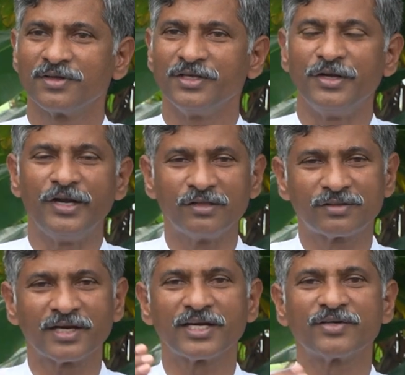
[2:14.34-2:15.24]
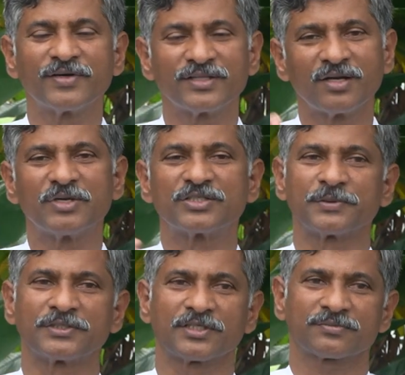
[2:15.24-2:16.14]
ఈ నీళ్లు తాగేటువంటి దాన్ని
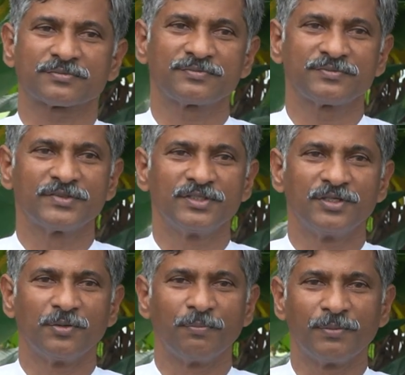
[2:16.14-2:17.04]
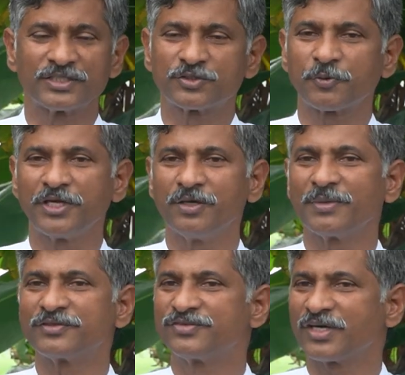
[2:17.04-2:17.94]
మర్చిపోతారు మర్చిపోయి
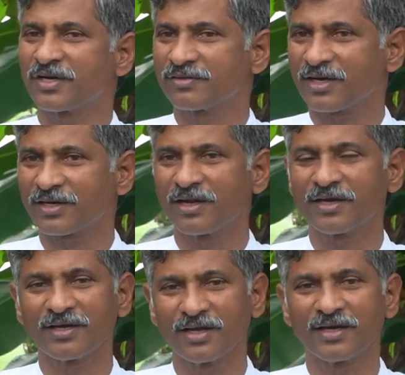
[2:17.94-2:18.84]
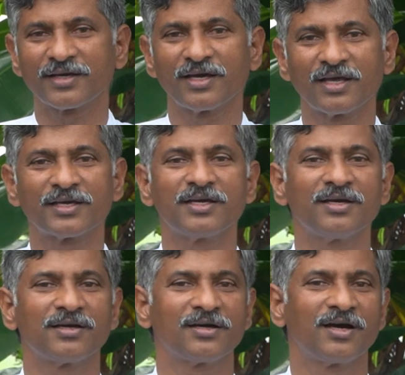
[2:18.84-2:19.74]
మధ్యాహ్నం దాకా అలాగే అలాగే అలాగే
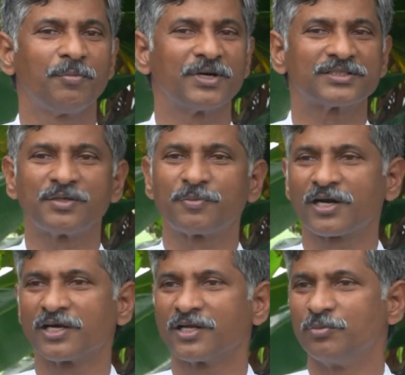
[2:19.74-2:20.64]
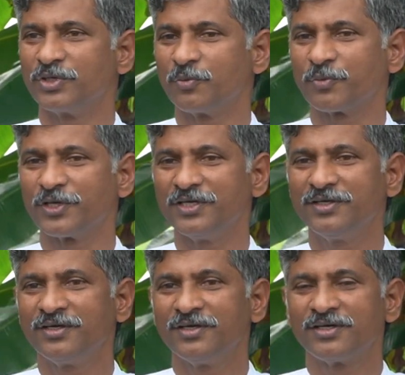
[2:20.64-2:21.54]
ఆ భక్తి పరాణిలో మునిగిపోయి
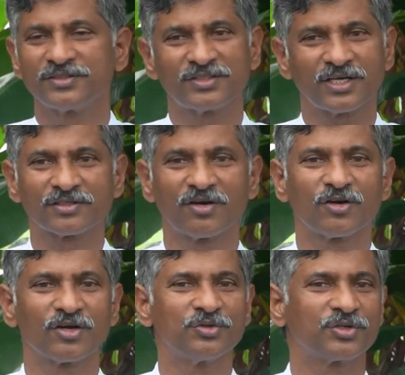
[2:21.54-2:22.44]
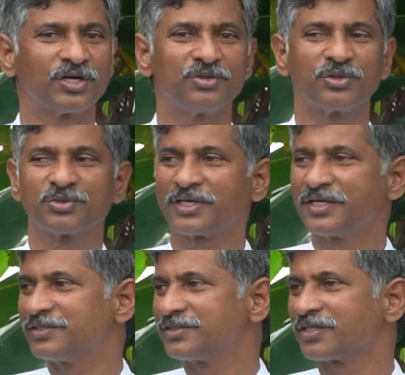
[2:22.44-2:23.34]
చేత కావడం లేదు కళ్ళు
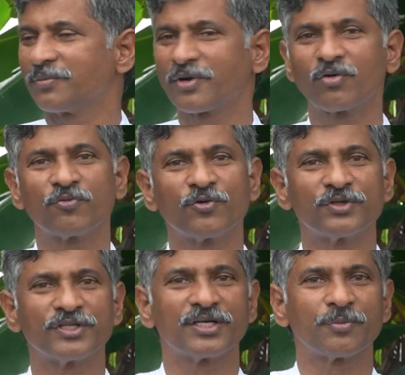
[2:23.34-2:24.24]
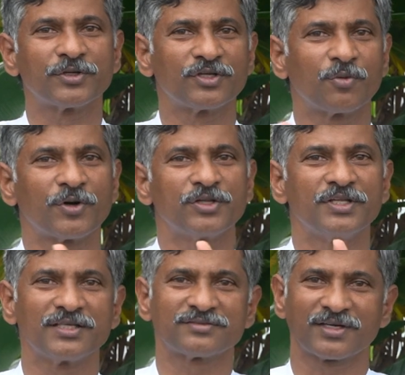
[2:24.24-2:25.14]
తిరుగుతున్నాయి ఏం చేద్దామని ఒక ఫ్రూట్ తింటే పోదేనో పండు
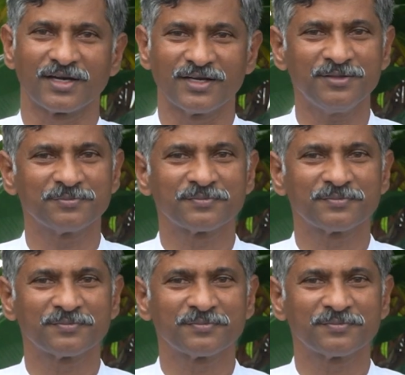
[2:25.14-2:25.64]
తినేస్తారు కానీ